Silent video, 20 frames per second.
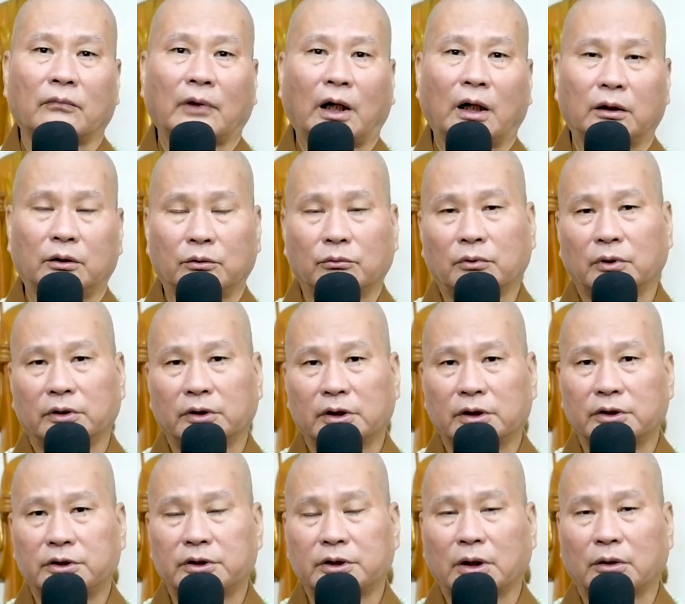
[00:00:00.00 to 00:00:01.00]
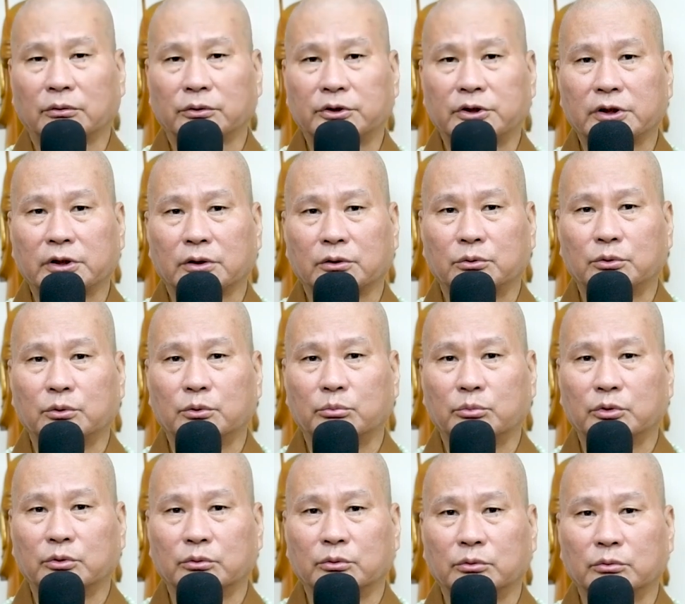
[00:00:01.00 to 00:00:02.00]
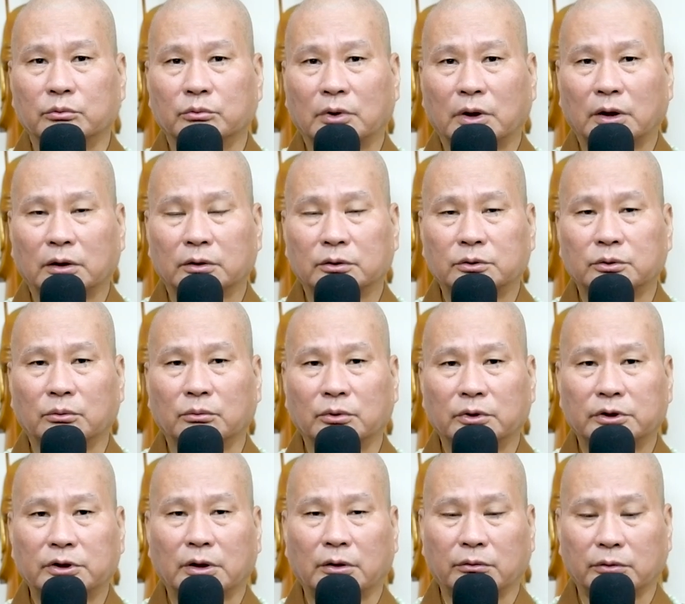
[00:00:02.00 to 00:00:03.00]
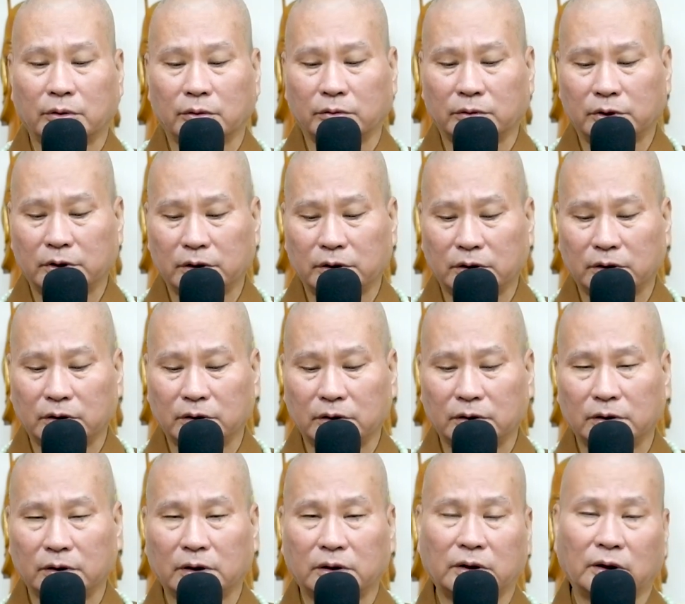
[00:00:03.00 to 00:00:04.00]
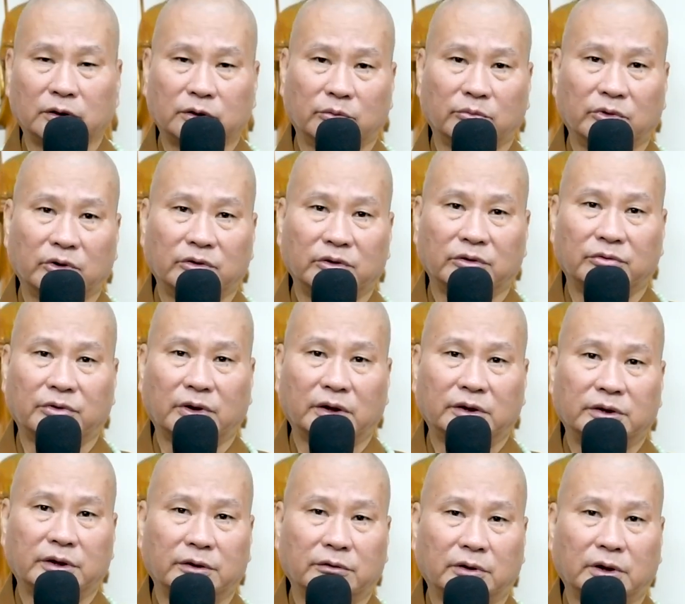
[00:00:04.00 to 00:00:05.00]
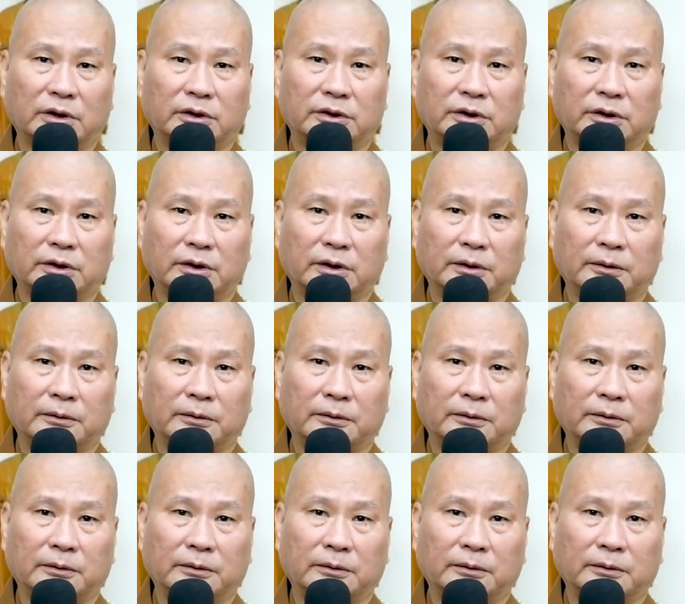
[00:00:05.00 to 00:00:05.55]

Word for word: 啊，如果你孝敬父母，啊，忠孝有替，那他怎么会怀邪外心